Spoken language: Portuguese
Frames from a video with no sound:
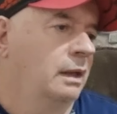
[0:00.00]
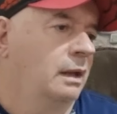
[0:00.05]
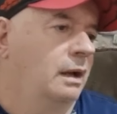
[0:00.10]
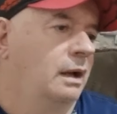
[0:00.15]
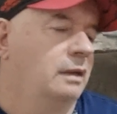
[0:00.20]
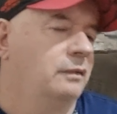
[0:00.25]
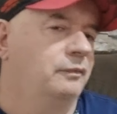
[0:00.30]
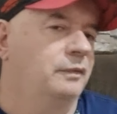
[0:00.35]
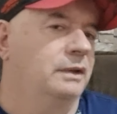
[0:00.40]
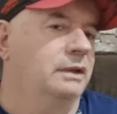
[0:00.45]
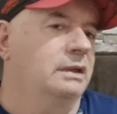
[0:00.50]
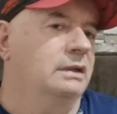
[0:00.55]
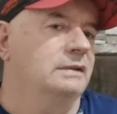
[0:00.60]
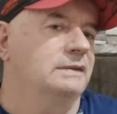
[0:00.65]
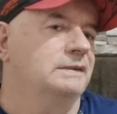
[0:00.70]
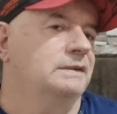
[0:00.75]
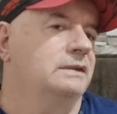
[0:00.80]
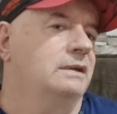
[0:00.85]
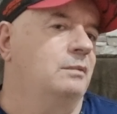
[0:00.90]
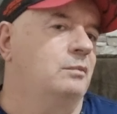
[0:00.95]
Aí fiquei
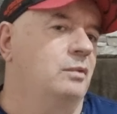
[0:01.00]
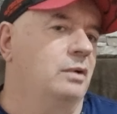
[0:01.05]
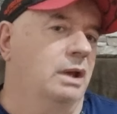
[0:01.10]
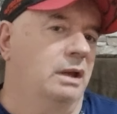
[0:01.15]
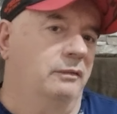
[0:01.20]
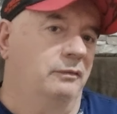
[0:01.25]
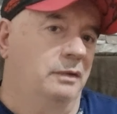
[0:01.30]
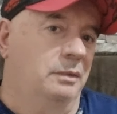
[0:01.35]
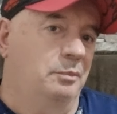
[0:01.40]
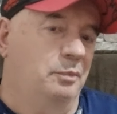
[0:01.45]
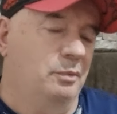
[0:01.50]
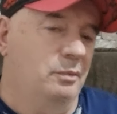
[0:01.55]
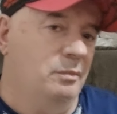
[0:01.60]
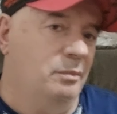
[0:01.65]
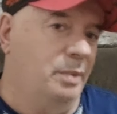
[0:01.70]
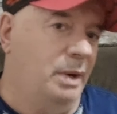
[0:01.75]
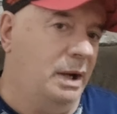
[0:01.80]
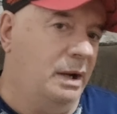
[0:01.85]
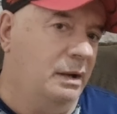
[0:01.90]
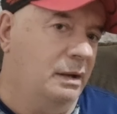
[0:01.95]
assim, a mulher veio para um
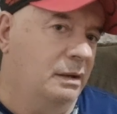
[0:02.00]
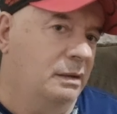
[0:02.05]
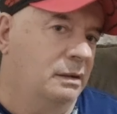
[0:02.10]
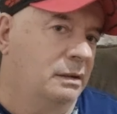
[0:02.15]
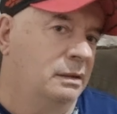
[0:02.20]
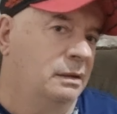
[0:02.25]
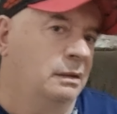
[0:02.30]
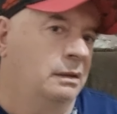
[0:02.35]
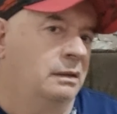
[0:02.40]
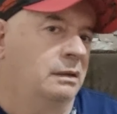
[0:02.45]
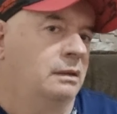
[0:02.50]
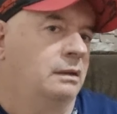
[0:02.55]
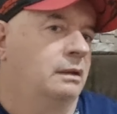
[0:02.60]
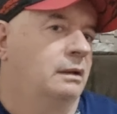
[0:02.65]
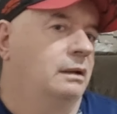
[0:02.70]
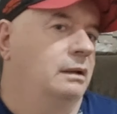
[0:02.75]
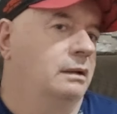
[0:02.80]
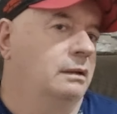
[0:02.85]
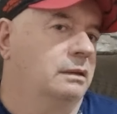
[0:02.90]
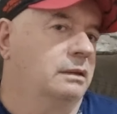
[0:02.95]
bar
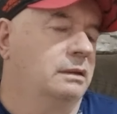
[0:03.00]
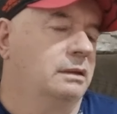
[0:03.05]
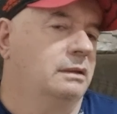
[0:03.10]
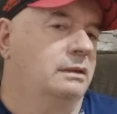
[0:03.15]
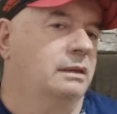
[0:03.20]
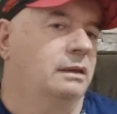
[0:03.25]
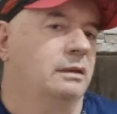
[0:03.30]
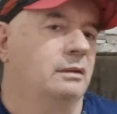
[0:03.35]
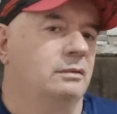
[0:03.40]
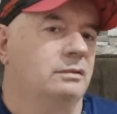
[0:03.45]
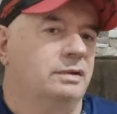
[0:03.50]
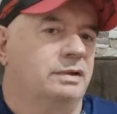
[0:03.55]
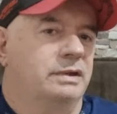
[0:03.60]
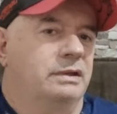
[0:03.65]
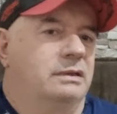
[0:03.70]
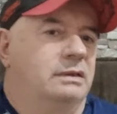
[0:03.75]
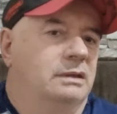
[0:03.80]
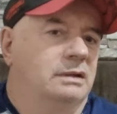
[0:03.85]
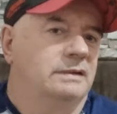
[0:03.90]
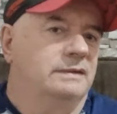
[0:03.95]
que tinha
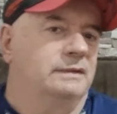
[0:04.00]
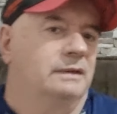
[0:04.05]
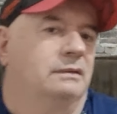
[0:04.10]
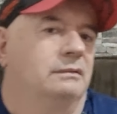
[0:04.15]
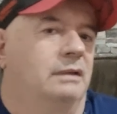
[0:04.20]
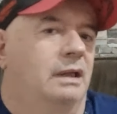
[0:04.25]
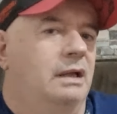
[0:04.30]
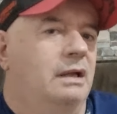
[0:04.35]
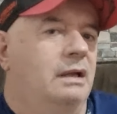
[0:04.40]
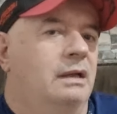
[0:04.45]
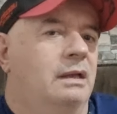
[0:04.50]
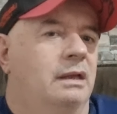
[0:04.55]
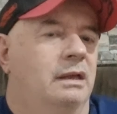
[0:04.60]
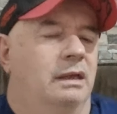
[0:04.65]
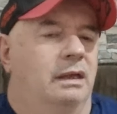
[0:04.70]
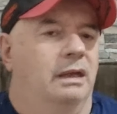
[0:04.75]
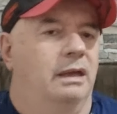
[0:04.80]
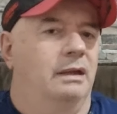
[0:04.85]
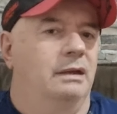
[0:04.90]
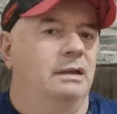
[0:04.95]
gente dançando lá,
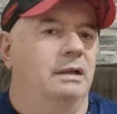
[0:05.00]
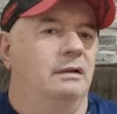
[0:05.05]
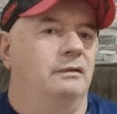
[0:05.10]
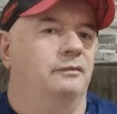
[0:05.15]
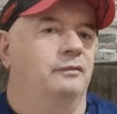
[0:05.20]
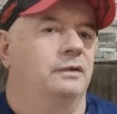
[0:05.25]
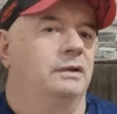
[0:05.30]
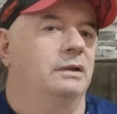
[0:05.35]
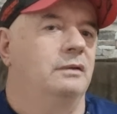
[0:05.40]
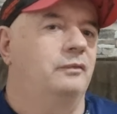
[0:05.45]
ela e a filha.